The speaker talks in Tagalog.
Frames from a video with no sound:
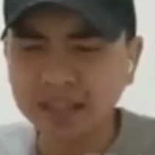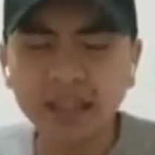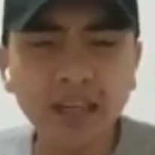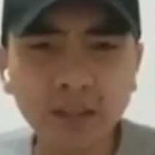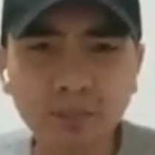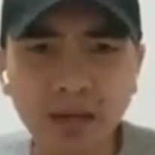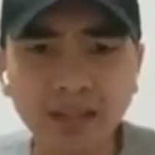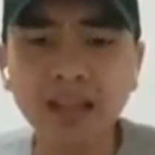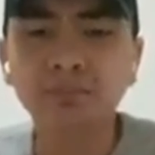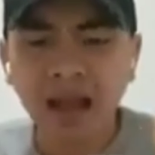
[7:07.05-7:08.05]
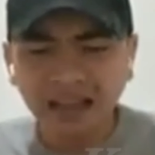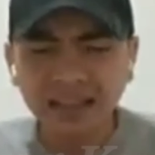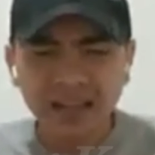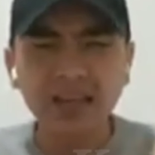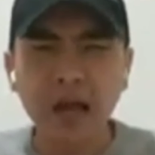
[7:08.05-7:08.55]
DDS pages at bakit
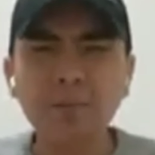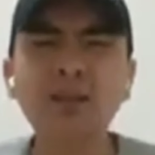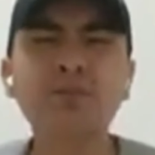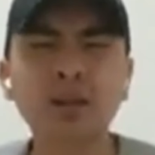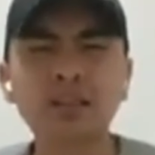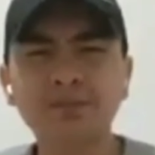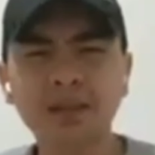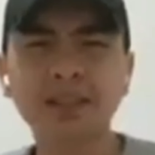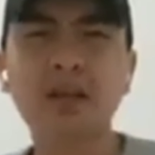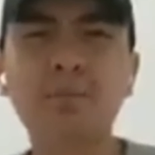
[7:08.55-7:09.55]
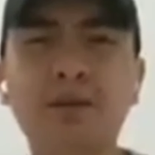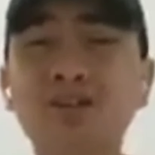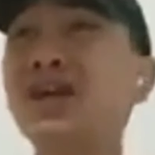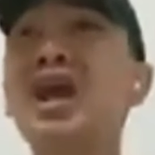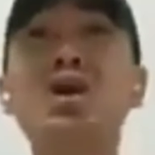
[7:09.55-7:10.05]
nila ginamit na fund si Francis Lai Marcos?